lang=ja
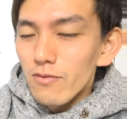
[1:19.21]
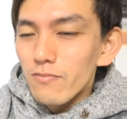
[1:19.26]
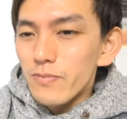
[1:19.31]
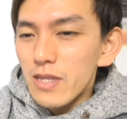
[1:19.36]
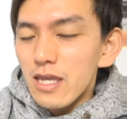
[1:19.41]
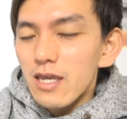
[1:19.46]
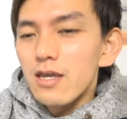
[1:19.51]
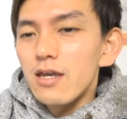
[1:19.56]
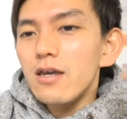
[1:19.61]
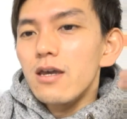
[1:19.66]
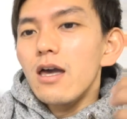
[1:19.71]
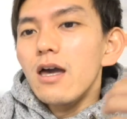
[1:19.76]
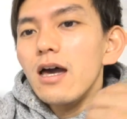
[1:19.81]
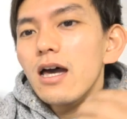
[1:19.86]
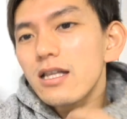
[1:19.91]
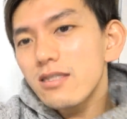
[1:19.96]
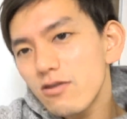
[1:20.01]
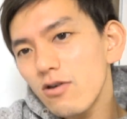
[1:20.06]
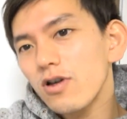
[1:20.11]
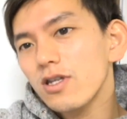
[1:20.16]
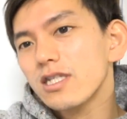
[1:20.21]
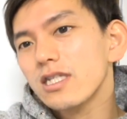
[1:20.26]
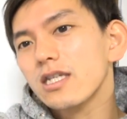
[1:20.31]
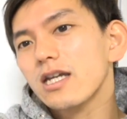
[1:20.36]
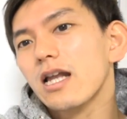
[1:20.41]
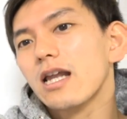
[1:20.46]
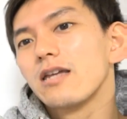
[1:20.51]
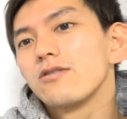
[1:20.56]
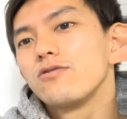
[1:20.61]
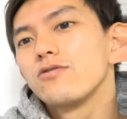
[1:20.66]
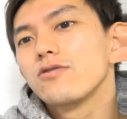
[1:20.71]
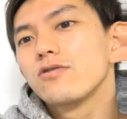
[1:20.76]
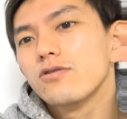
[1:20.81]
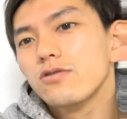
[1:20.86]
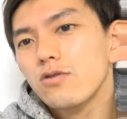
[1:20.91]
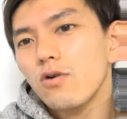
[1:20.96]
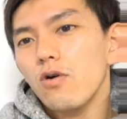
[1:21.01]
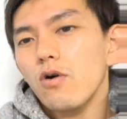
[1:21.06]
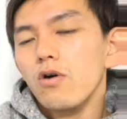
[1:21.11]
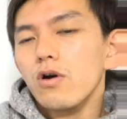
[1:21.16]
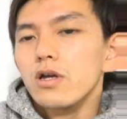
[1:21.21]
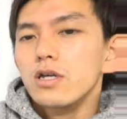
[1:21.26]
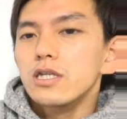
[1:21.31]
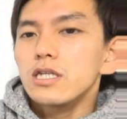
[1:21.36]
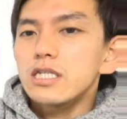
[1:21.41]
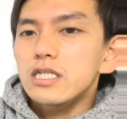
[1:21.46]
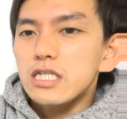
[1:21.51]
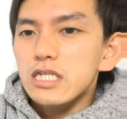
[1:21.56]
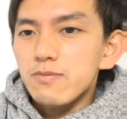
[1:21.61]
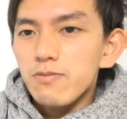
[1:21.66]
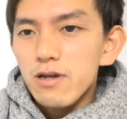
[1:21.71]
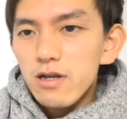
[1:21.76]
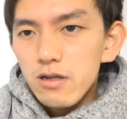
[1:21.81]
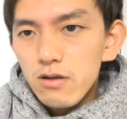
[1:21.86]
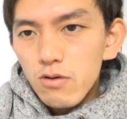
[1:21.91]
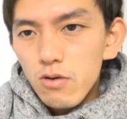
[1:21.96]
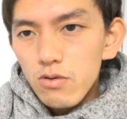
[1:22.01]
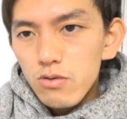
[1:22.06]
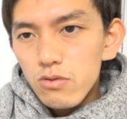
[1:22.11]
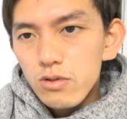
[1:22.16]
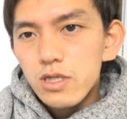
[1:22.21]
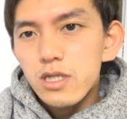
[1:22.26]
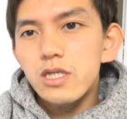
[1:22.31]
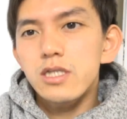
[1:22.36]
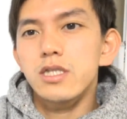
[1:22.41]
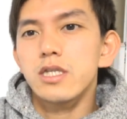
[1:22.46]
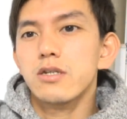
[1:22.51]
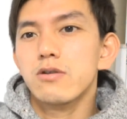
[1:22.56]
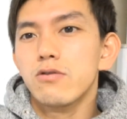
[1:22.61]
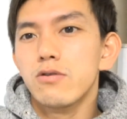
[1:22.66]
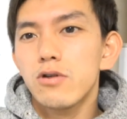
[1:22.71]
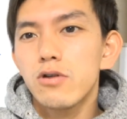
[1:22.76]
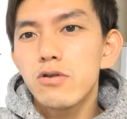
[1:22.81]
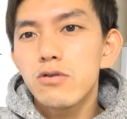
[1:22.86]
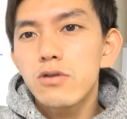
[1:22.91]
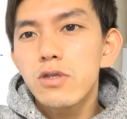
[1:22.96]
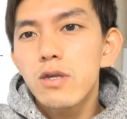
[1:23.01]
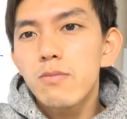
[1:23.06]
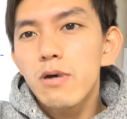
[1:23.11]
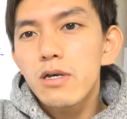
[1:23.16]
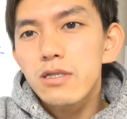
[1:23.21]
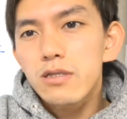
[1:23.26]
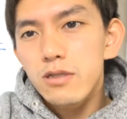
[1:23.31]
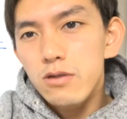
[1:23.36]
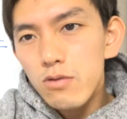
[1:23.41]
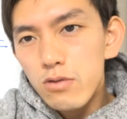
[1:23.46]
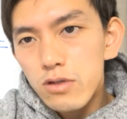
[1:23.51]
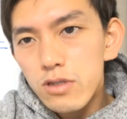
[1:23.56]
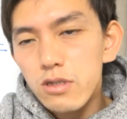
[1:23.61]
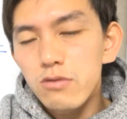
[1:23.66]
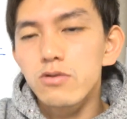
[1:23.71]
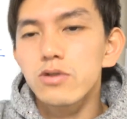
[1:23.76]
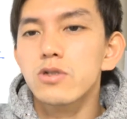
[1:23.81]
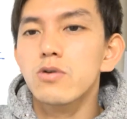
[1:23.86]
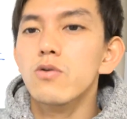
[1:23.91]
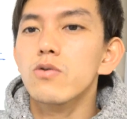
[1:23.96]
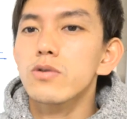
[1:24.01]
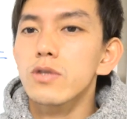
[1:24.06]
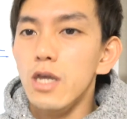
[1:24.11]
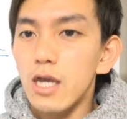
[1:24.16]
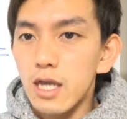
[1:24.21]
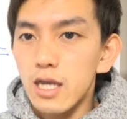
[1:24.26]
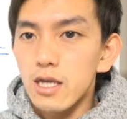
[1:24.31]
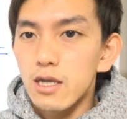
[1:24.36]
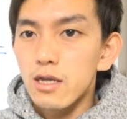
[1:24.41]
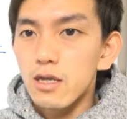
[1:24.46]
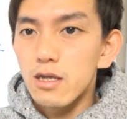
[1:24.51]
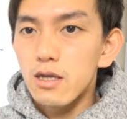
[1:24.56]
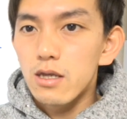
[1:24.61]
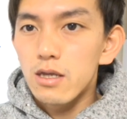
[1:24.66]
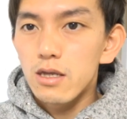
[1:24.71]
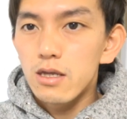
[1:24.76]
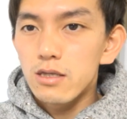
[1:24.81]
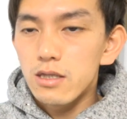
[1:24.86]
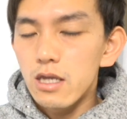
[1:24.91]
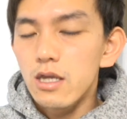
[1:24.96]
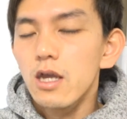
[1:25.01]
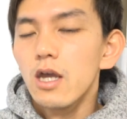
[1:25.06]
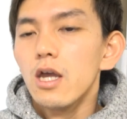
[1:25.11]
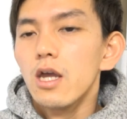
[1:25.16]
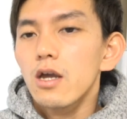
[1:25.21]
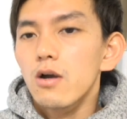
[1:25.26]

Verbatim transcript: ねはと力抜くと一番この筋肉緩んでますよっていう状態ね、